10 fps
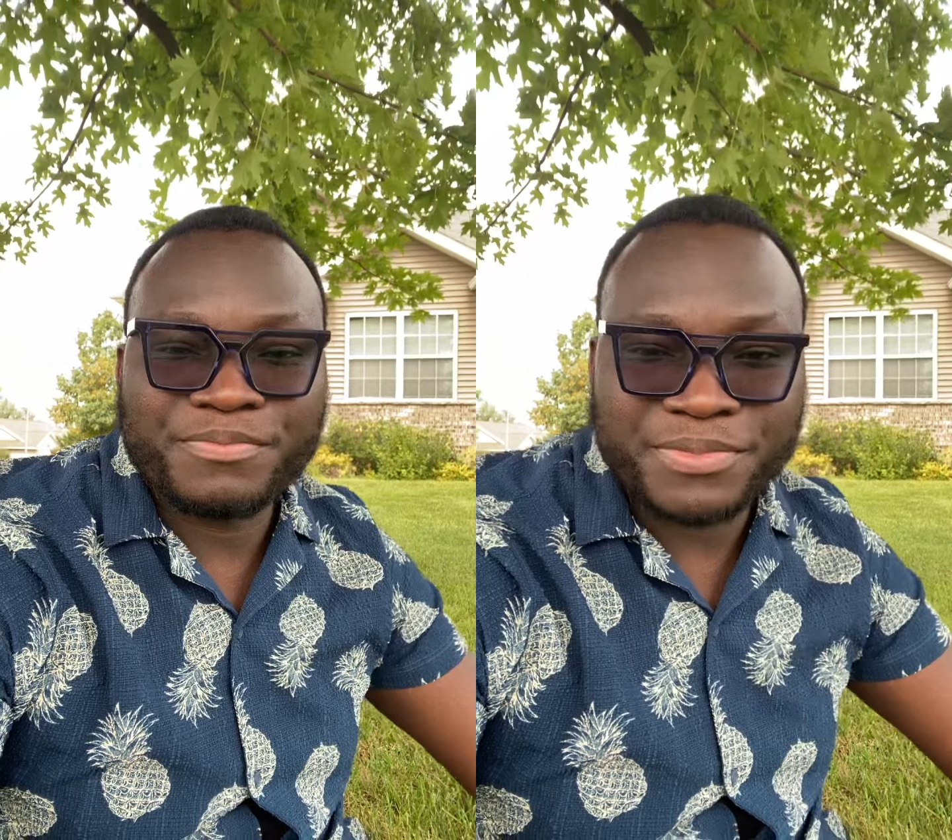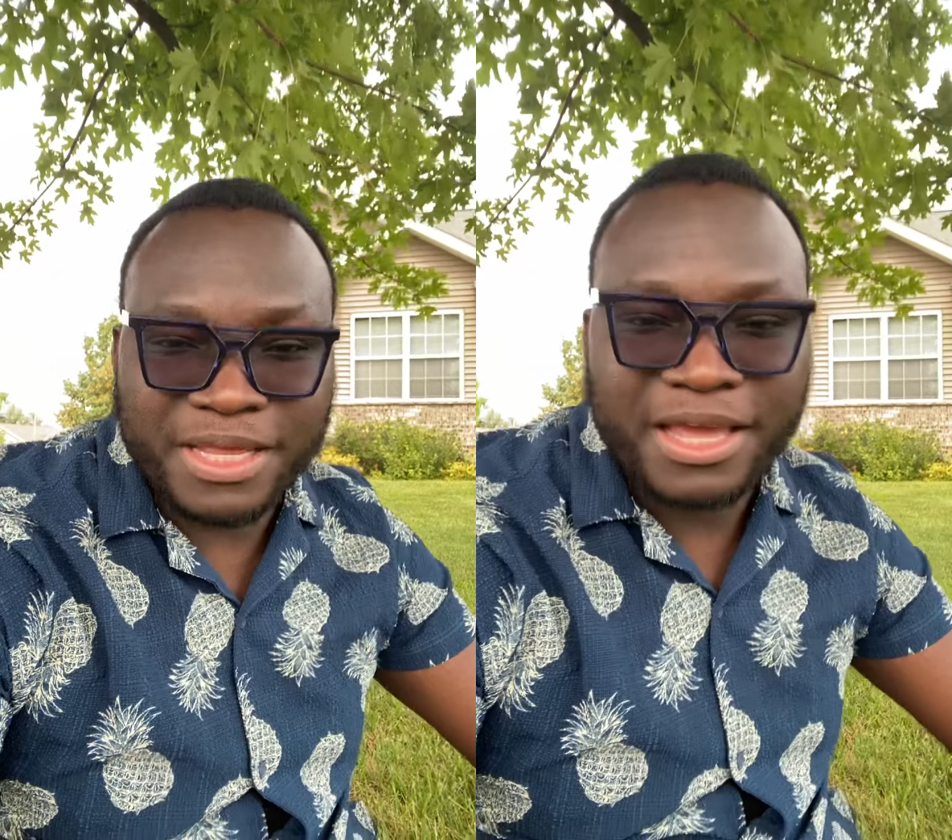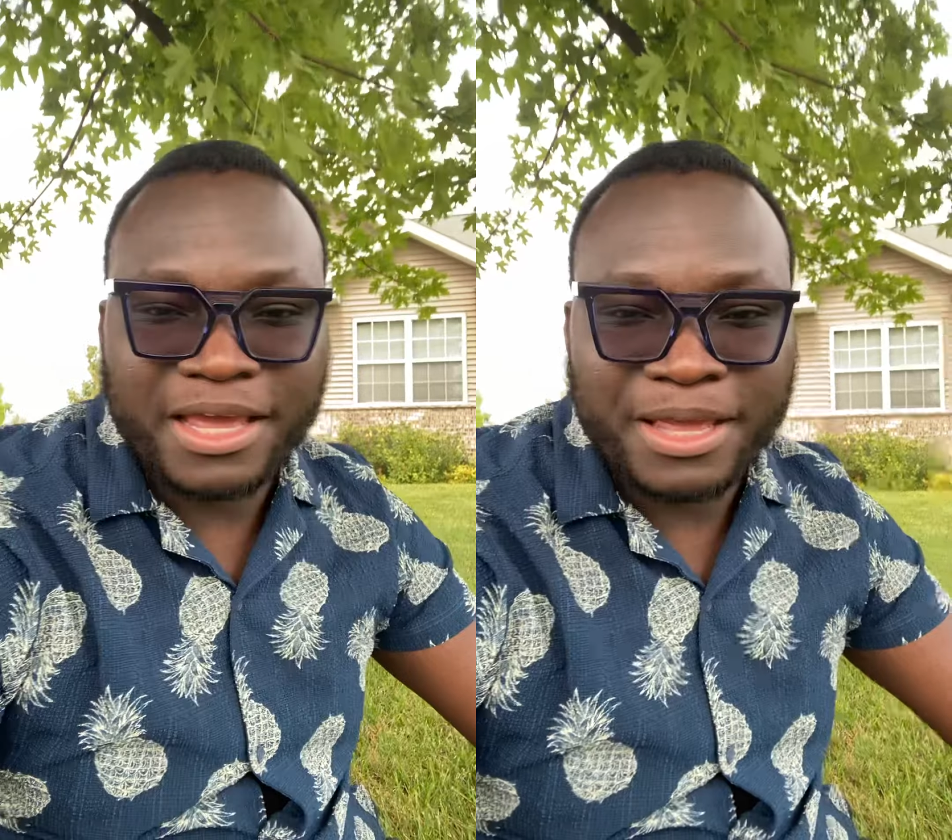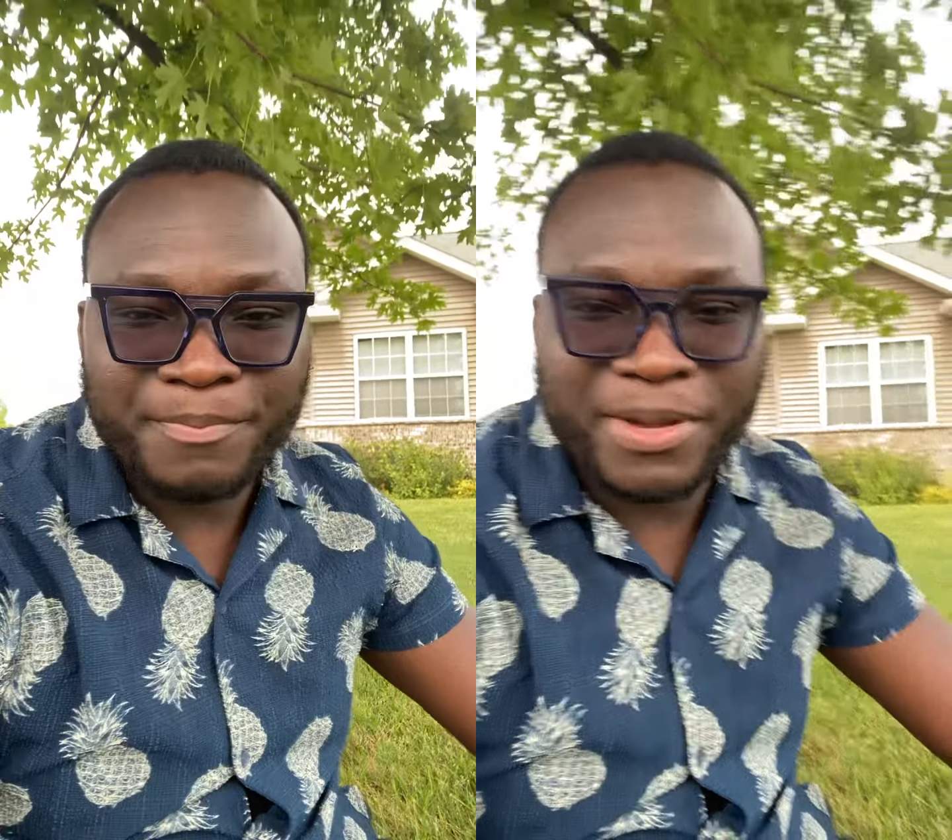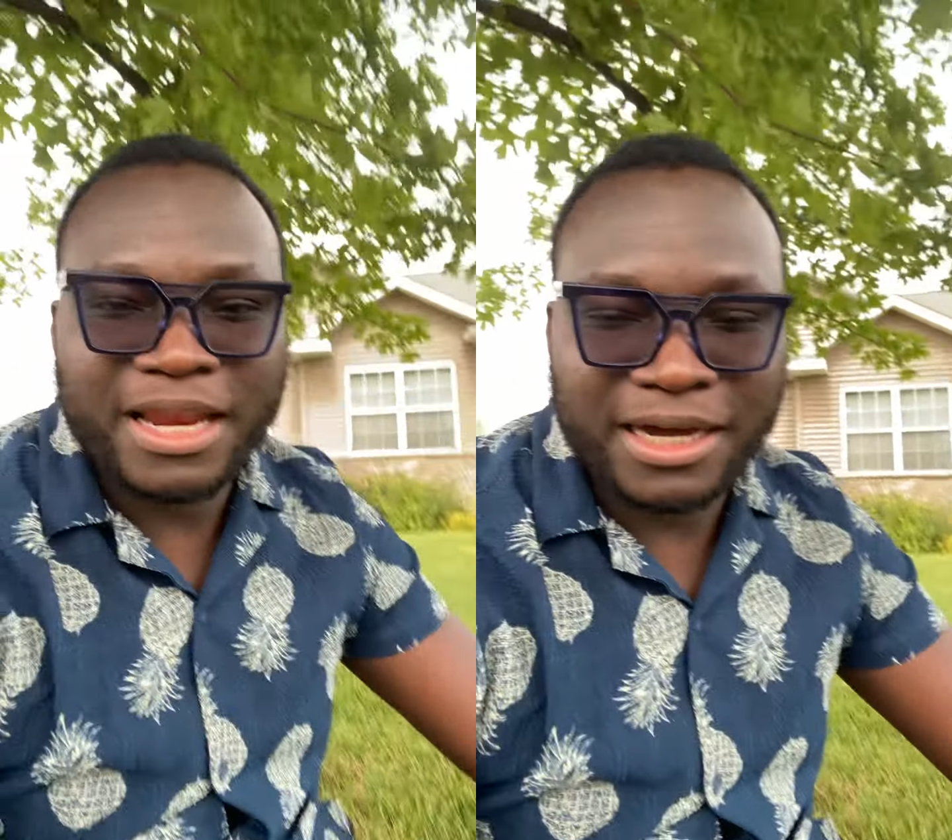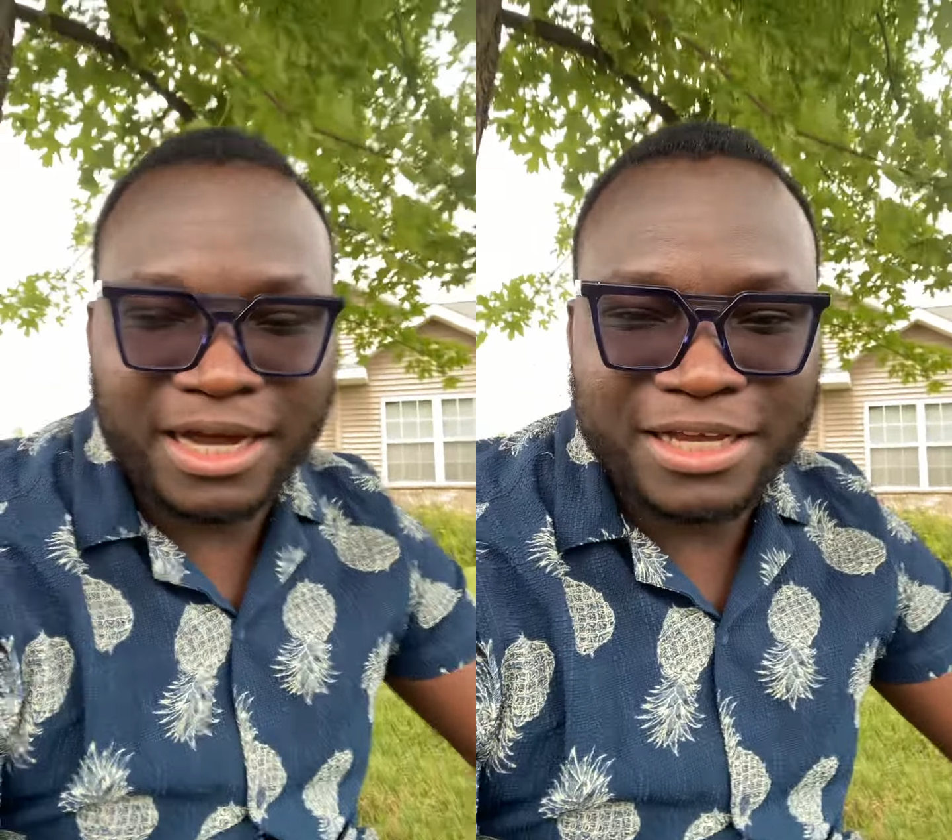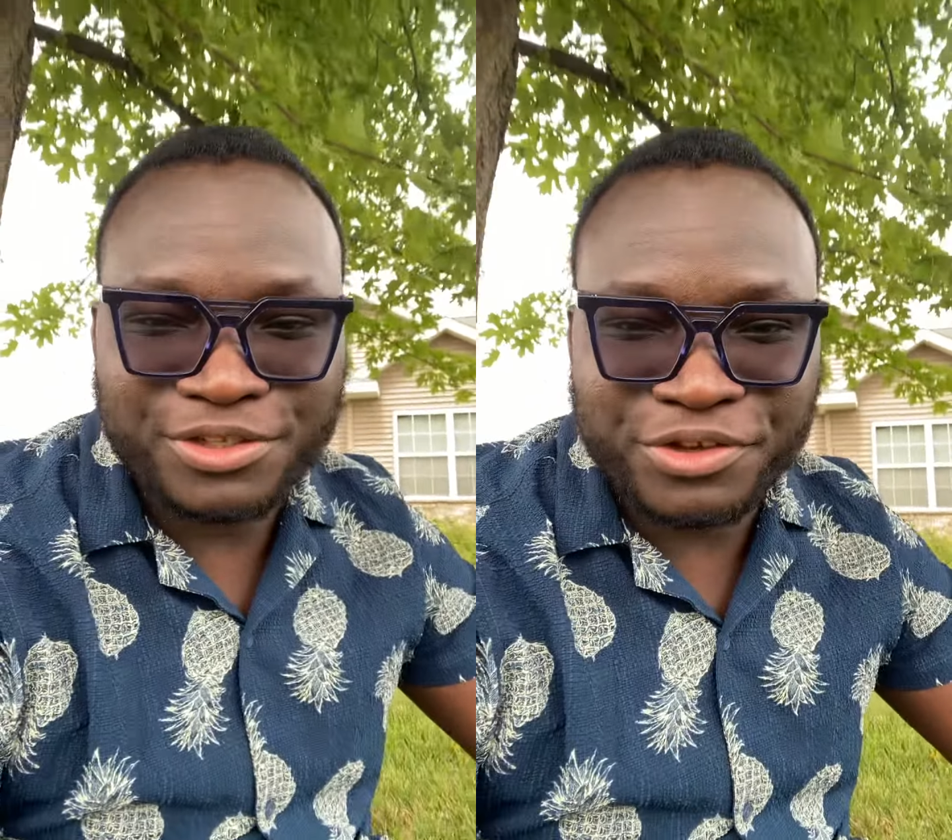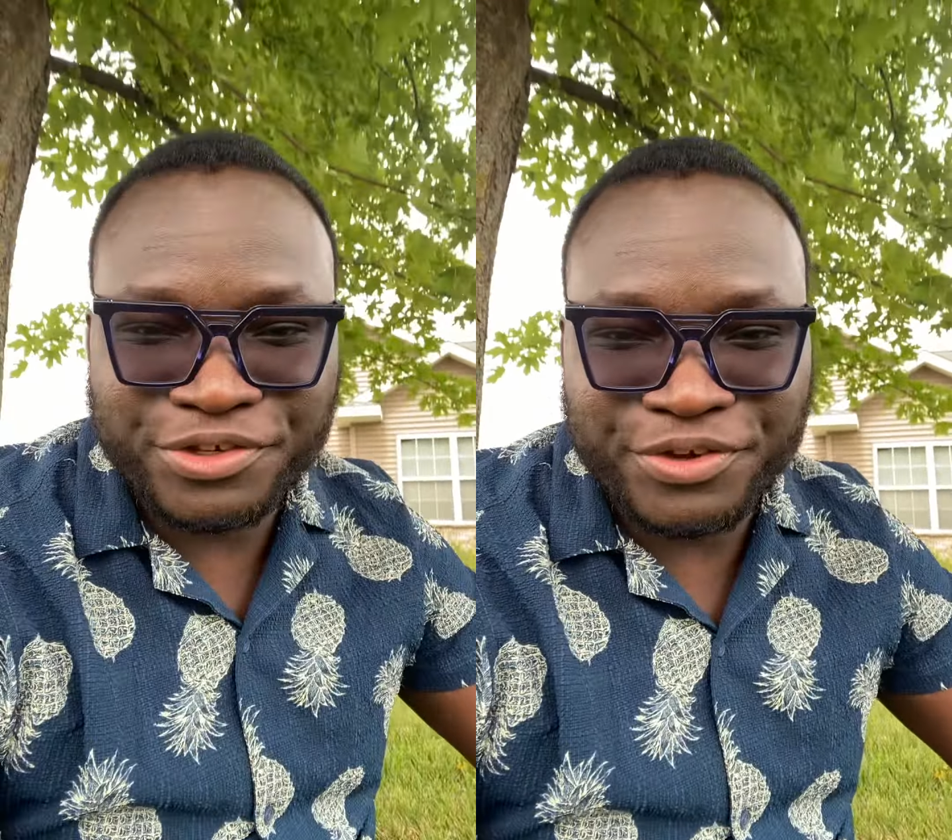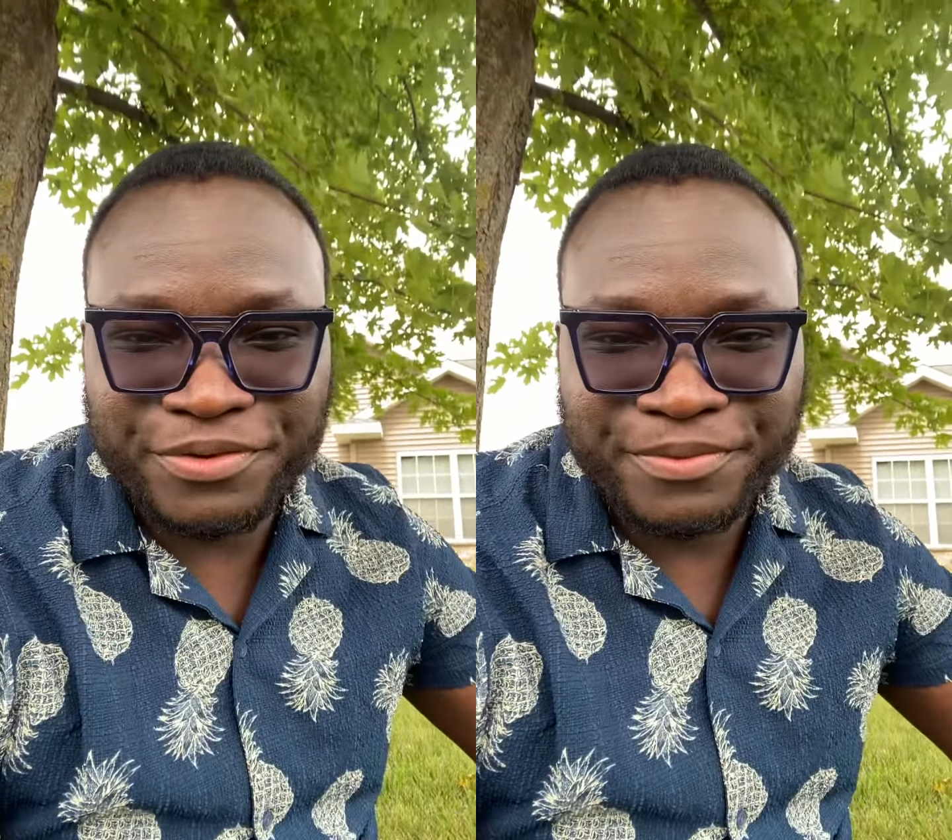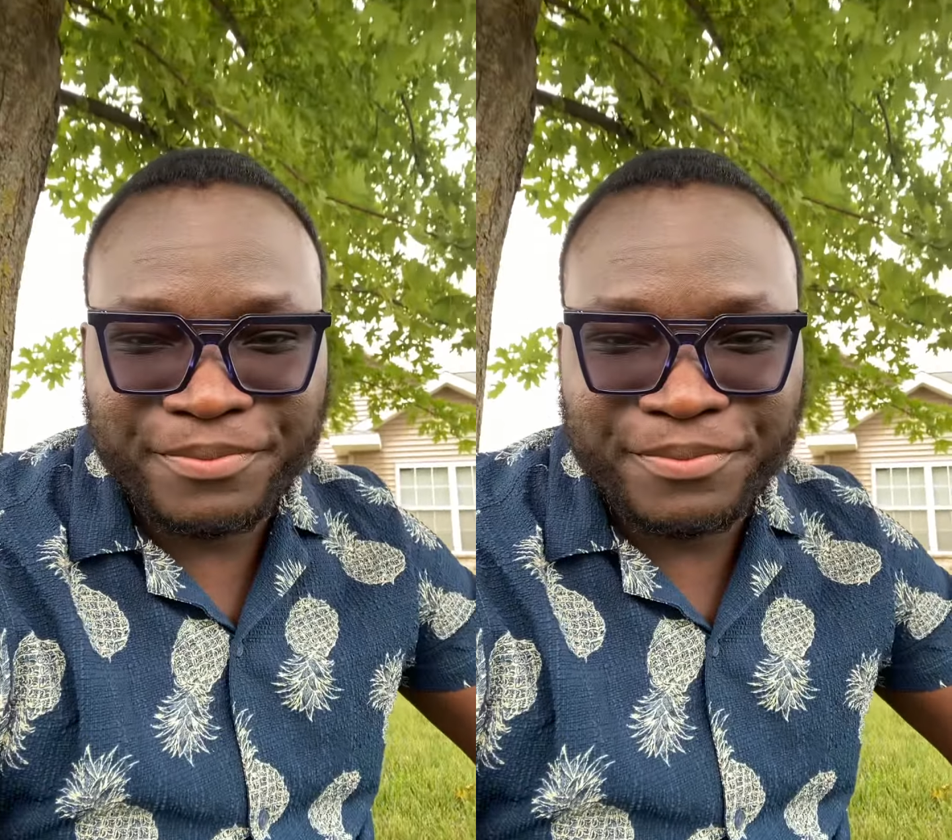bien par la grâce de Dieu.